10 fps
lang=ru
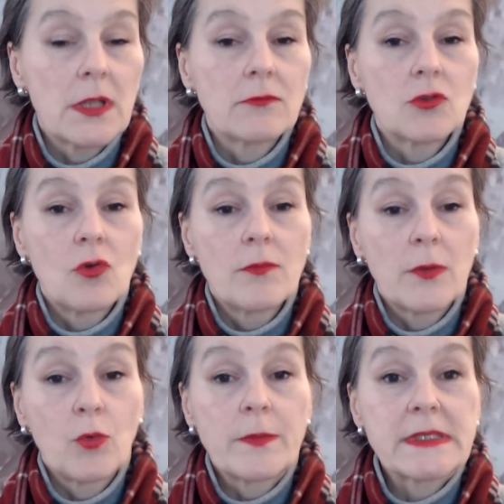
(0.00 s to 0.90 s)
Белого
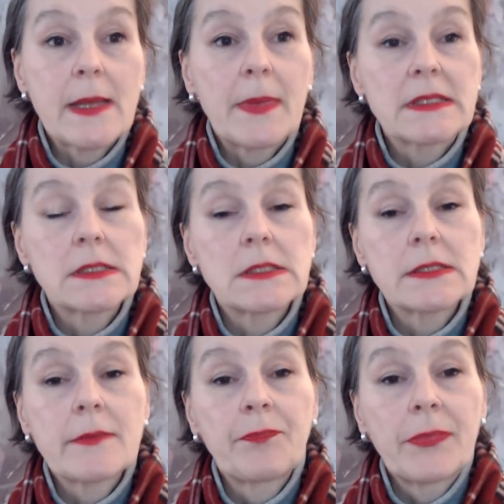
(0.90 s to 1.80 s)
дома по
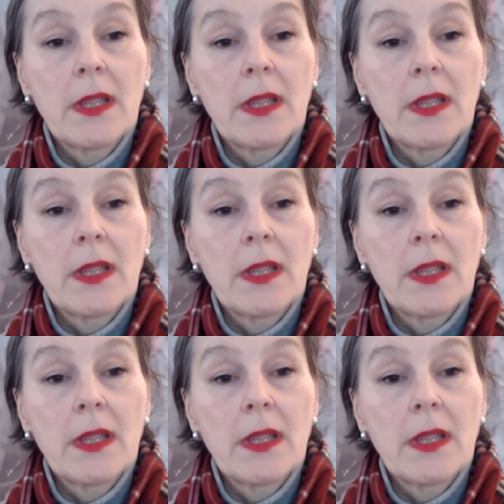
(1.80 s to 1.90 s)
безопасности.